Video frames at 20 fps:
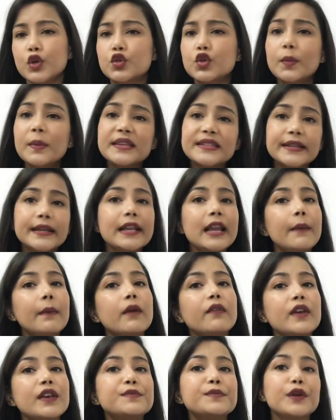सो बेसिकली
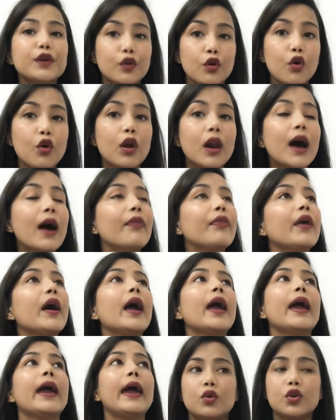आपके फेस पे ग्लो लाता
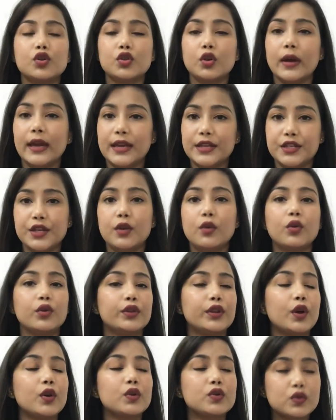है तो जो एजिंग
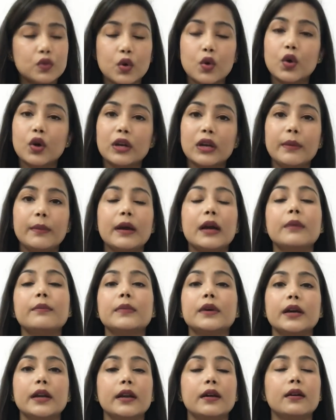होती है उसको रोकने में कम
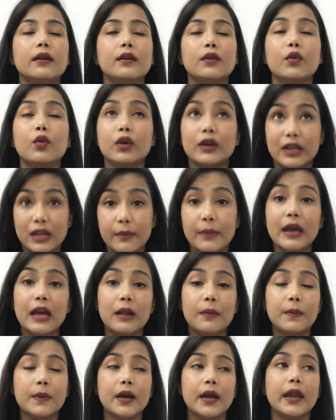कर रोकने में
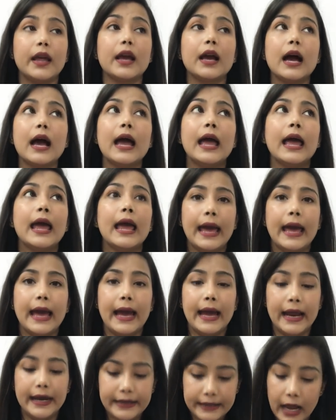हेल्प करेगा
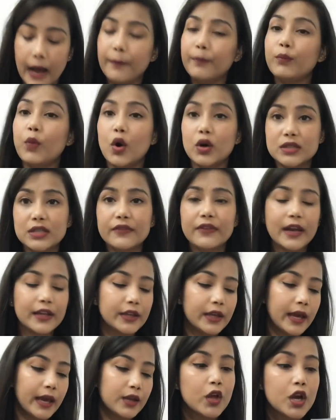एंड या बहुत से
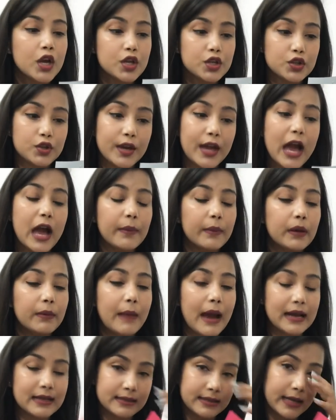फायदे हैं सो so, यहाँ पे
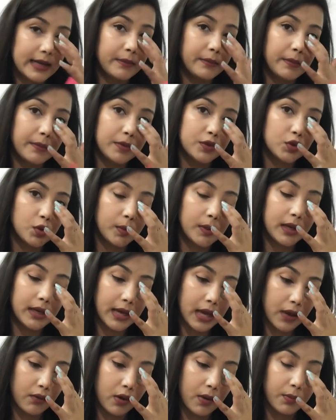बैक साइड में जो भी
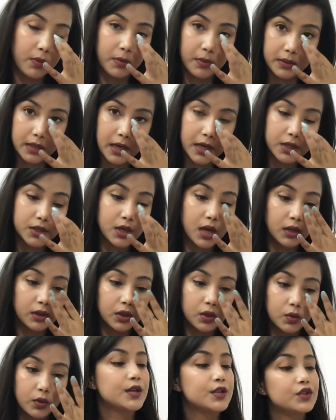लिखा है वो आपको बताना
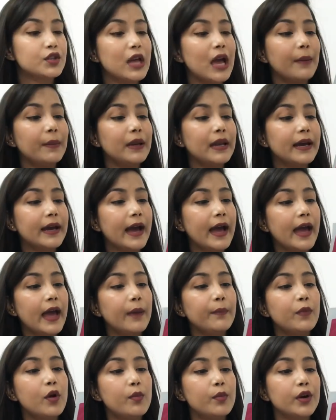चाहती हूँ सो so, यहाँ पे लिखा
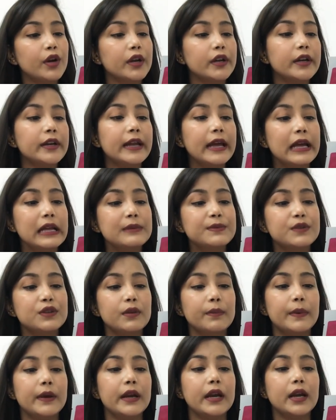है पोमोग्रेनेट हेल्प्स
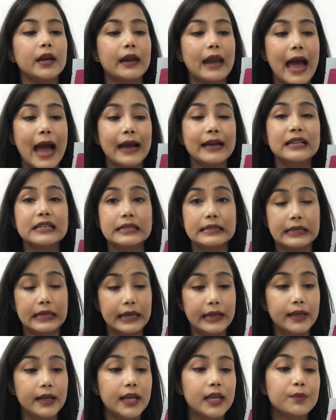रिपेयर क्रैक्ड
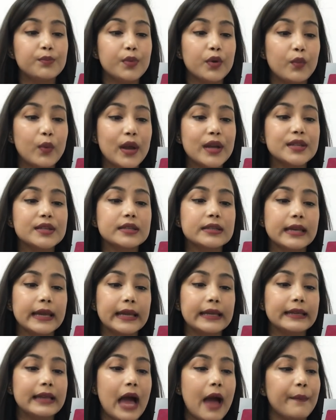स्किन इट प्रिवेंट
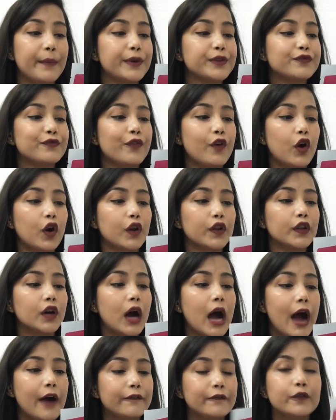स्किन डैमेज फॉर
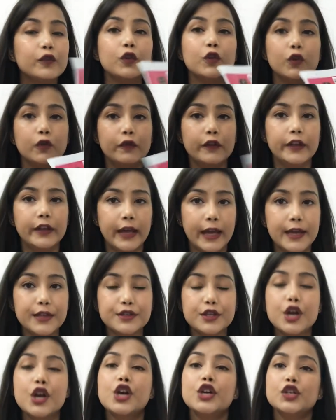द हार्मफुल यूवी
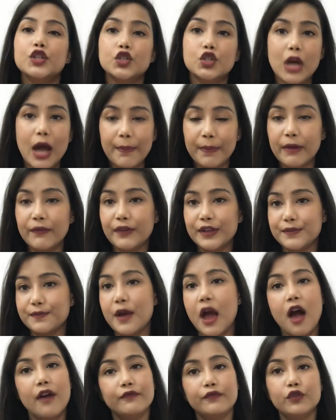रेज जो आपके फेस
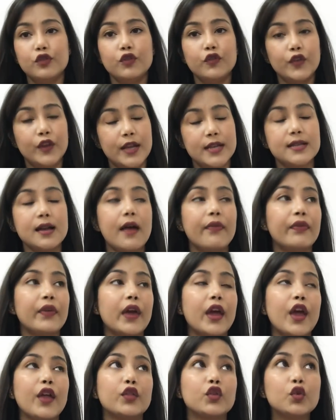पे हार्मफुल यूवी रेज
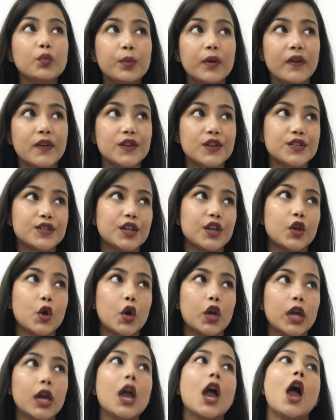आते हैं धूप की वजह से
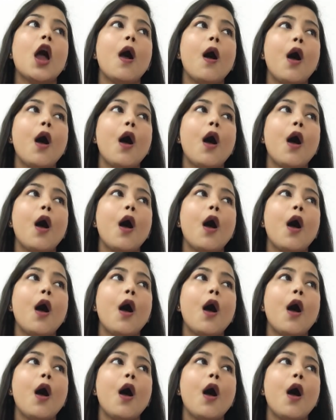क्योंकि